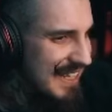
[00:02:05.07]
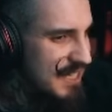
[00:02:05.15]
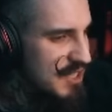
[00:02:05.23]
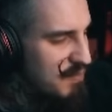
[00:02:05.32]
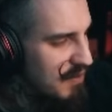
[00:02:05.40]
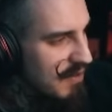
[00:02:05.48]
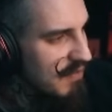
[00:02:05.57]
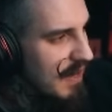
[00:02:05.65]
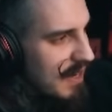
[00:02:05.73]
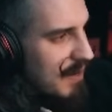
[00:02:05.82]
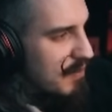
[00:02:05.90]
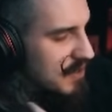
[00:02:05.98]

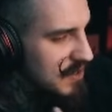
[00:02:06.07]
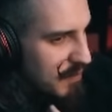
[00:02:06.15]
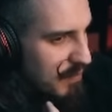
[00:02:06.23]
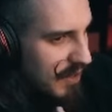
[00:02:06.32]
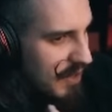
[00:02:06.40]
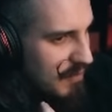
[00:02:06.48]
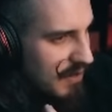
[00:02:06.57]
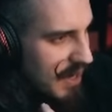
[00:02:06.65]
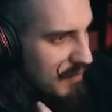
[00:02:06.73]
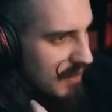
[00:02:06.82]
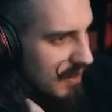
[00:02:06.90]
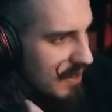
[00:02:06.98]
inspirowana mocno
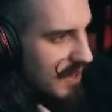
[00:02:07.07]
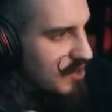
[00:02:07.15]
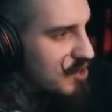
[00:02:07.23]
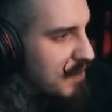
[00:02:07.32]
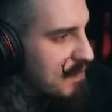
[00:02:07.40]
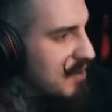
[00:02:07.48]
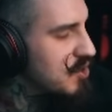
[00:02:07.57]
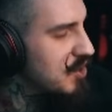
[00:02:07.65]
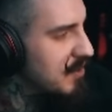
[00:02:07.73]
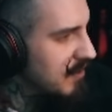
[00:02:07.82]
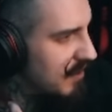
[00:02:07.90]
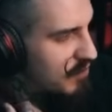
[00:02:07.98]
Pokémonami, Jaś się prosi
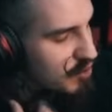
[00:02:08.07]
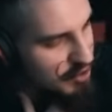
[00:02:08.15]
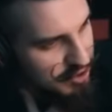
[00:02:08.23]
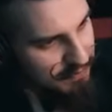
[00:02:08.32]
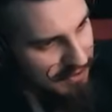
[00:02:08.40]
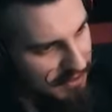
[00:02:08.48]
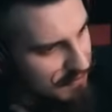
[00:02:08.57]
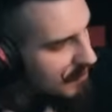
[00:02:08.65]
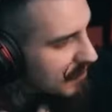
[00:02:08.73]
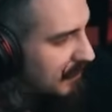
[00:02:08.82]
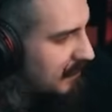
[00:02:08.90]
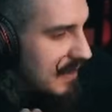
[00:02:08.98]
do niej wrzucić
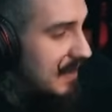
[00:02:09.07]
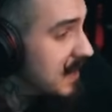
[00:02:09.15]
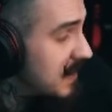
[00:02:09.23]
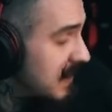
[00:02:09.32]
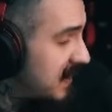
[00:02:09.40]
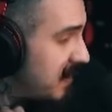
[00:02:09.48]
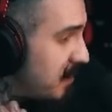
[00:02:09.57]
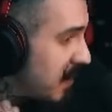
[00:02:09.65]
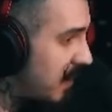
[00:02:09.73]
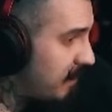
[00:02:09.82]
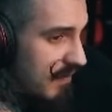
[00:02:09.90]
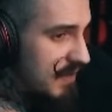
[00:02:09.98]
Pokémony. Jest na
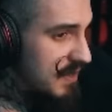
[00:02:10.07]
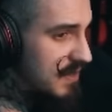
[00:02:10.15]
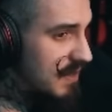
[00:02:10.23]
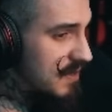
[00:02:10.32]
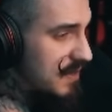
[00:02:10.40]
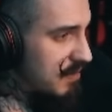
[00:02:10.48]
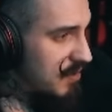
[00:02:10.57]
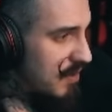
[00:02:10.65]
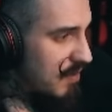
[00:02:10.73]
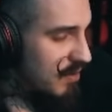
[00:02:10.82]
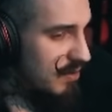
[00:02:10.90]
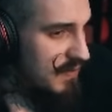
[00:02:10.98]
Steamie, więc dostęp do
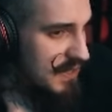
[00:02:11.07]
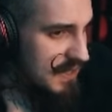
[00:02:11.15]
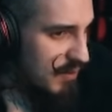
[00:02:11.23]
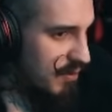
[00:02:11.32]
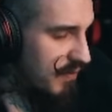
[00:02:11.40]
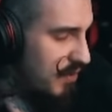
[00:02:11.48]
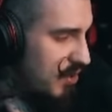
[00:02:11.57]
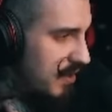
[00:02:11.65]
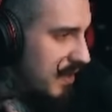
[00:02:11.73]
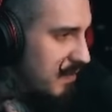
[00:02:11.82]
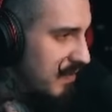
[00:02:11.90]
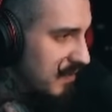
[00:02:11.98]
modów jest całkowicie
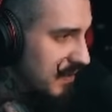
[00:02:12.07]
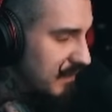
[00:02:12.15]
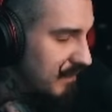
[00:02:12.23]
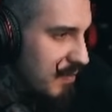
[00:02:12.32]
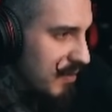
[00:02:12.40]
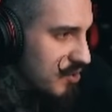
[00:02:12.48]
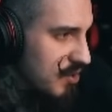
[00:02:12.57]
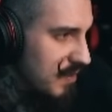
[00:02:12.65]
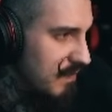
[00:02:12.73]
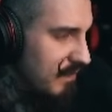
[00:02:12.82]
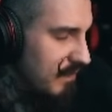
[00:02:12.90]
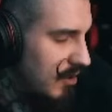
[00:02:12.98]
darmowy. Po
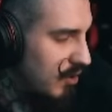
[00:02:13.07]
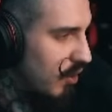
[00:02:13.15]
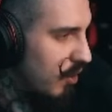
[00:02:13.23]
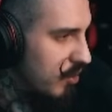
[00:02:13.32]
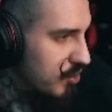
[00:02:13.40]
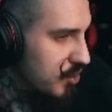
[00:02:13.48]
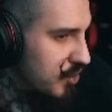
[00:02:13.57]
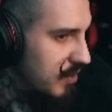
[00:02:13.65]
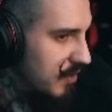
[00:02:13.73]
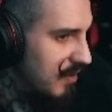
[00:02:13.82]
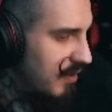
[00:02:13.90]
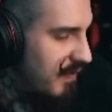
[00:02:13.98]
czym ktoś
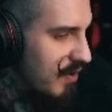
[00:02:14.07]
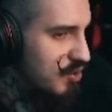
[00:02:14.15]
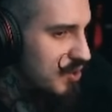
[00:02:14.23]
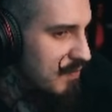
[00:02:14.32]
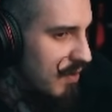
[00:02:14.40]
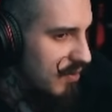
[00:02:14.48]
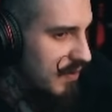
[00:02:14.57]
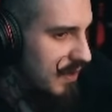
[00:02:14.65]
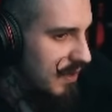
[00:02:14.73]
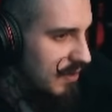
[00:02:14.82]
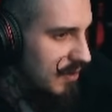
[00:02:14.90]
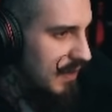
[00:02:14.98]
tworzy
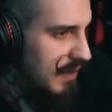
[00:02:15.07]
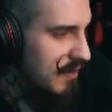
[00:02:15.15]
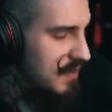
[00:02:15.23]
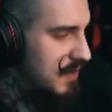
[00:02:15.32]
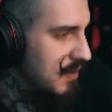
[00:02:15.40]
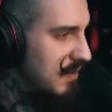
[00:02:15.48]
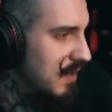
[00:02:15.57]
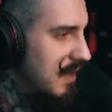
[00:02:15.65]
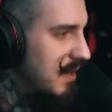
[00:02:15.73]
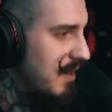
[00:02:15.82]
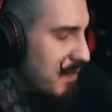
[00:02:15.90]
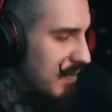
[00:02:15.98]
mody dodające do tej
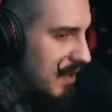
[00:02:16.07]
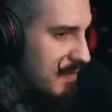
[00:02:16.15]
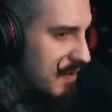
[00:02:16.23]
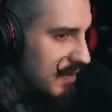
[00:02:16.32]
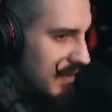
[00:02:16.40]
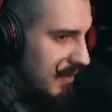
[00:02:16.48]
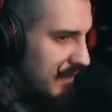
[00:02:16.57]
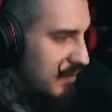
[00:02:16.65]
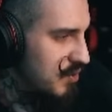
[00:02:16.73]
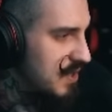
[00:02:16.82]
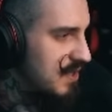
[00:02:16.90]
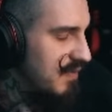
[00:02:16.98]
gry Pokémony,
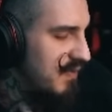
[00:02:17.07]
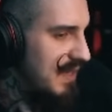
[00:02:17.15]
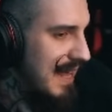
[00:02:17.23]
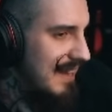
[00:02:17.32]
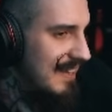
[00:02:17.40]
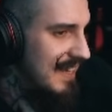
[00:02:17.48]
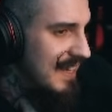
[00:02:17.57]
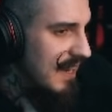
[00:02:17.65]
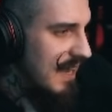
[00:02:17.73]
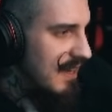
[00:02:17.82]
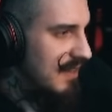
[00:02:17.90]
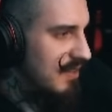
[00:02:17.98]
przez co finalnie
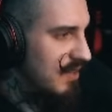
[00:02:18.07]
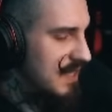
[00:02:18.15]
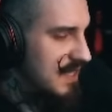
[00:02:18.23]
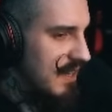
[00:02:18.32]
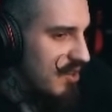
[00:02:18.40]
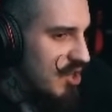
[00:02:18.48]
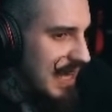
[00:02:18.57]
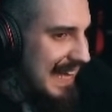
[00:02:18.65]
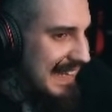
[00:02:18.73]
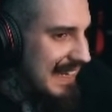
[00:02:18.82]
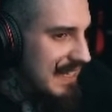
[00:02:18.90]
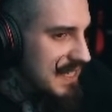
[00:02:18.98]
gra jedynie staje się
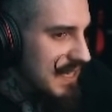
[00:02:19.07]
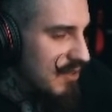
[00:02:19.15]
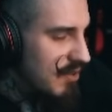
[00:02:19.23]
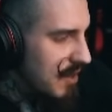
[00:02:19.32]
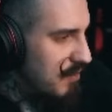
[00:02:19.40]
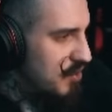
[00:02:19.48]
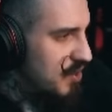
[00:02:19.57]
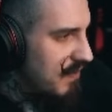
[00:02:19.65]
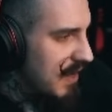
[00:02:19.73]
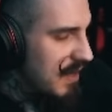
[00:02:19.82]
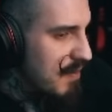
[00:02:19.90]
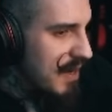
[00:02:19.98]
katalizatorem
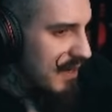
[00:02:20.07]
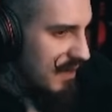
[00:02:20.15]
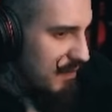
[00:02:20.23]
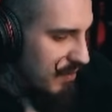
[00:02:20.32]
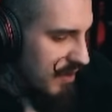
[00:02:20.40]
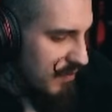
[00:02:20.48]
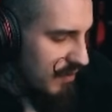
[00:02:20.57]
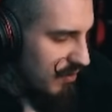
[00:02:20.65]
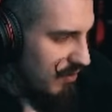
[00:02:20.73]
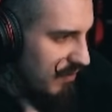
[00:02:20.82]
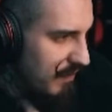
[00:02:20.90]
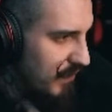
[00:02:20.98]
używania marki
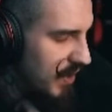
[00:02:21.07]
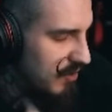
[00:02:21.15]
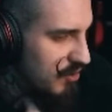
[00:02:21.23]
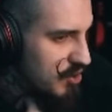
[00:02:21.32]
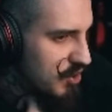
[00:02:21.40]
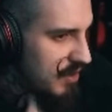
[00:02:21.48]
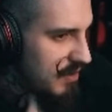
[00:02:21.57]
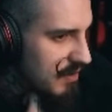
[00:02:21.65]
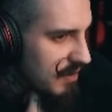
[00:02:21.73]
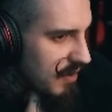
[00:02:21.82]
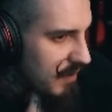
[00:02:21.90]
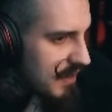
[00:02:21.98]
Pokémonów i ktoś
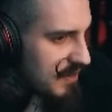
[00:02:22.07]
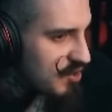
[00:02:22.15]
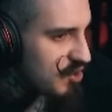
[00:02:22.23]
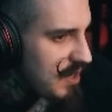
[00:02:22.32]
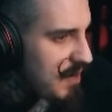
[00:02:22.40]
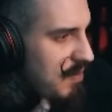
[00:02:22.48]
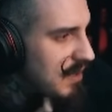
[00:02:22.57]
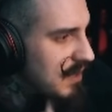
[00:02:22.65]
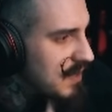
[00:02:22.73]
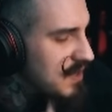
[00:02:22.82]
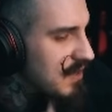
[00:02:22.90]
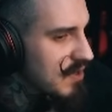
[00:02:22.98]
inny zaczyna
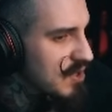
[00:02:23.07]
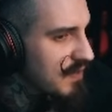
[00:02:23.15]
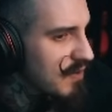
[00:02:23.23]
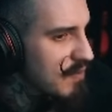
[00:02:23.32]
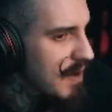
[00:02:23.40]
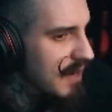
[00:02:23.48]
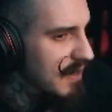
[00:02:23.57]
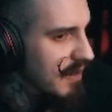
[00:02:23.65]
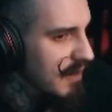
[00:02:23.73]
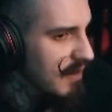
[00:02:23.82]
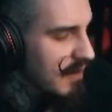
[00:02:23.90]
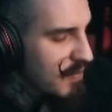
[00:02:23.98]
monetyzować twoją
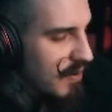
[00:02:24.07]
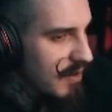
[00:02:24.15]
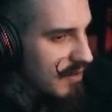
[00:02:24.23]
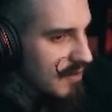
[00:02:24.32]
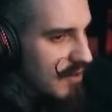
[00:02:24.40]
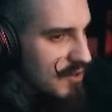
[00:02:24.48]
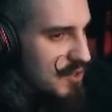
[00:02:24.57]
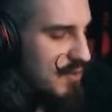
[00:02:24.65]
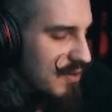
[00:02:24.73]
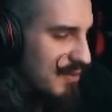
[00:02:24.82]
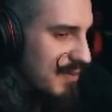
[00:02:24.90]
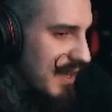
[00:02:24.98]
markę pod
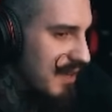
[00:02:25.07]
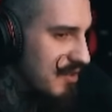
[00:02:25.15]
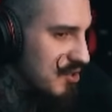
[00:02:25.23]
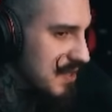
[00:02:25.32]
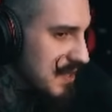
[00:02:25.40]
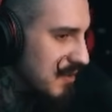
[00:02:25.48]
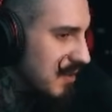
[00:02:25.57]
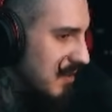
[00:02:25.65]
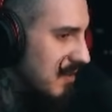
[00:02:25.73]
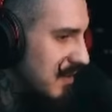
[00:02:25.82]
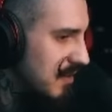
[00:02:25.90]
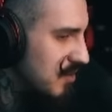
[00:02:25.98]
osłoną tego, że są to
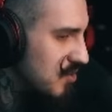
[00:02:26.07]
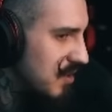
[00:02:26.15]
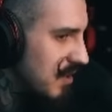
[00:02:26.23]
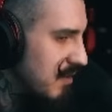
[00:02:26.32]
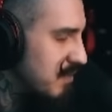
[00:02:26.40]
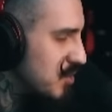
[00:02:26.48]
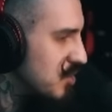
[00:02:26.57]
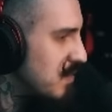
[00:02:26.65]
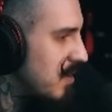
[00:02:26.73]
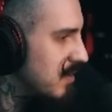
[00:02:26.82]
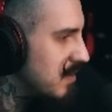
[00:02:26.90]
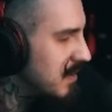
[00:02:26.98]
teoretycznie, no przecież
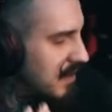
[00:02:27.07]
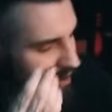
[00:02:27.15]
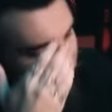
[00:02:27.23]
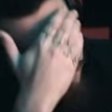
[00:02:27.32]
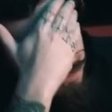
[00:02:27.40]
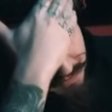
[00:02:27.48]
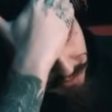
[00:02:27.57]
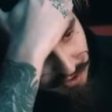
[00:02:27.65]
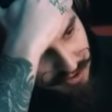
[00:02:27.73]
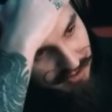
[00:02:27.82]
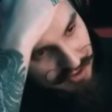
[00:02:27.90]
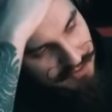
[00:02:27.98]
mody, my tego nie
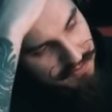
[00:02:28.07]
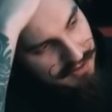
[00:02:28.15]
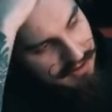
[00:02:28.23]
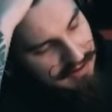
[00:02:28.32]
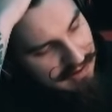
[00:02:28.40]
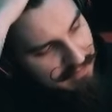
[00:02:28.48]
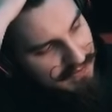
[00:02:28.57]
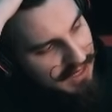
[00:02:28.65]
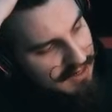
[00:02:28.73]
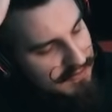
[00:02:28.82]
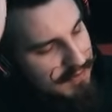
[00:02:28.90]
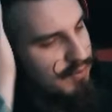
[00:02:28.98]
wypuściliśmy
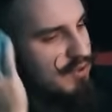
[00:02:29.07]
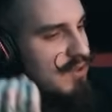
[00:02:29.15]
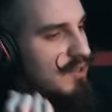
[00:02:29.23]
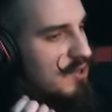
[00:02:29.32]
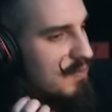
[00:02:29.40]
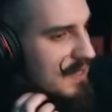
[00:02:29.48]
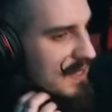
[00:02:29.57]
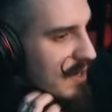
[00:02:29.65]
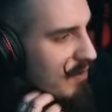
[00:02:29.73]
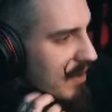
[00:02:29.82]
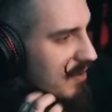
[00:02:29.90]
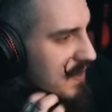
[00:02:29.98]
ale wypuściliśmy
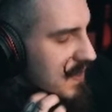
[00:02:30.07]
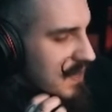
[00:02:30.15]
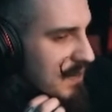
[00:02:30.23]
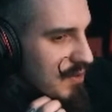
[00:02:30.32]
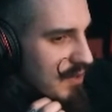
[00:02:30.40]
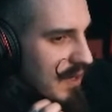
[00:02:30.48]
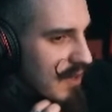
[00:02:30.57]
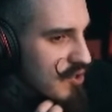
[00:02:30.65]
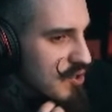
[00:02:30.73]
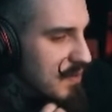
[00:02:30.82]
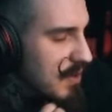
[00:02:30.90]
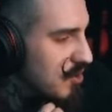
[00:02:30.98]
cały ekosystem do tego,
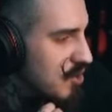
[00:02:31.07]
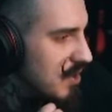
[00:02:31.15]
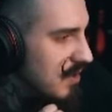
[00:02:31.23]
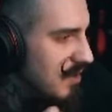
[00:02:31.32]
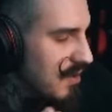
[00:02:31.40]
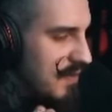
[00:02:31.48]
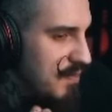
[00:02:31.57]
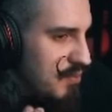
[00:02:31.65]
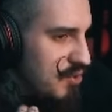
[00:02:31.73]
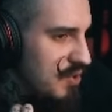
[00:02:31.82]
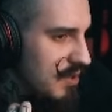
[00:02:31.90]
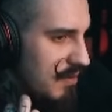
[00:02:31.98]
żeby ktoś inny to
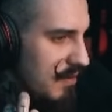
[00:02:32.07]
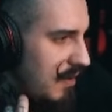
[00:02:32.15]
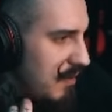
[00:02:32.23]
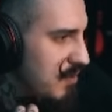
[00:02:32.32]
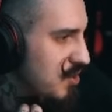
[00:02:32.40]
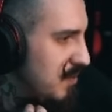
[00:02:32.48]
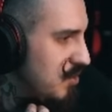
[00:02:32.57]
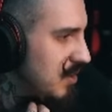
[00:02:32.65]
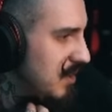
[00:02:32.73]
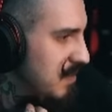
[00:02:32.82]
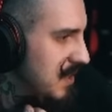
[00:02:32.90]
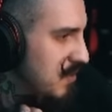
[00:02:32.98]
wypuścił i możemy się
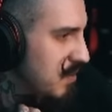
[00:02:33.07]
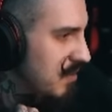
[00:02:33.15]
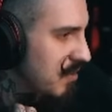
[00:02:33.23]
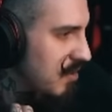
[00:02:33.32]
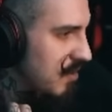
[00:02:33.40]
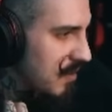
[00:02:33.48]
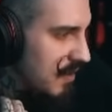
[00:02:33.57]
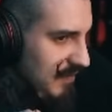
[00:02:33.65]
tym zasłonić.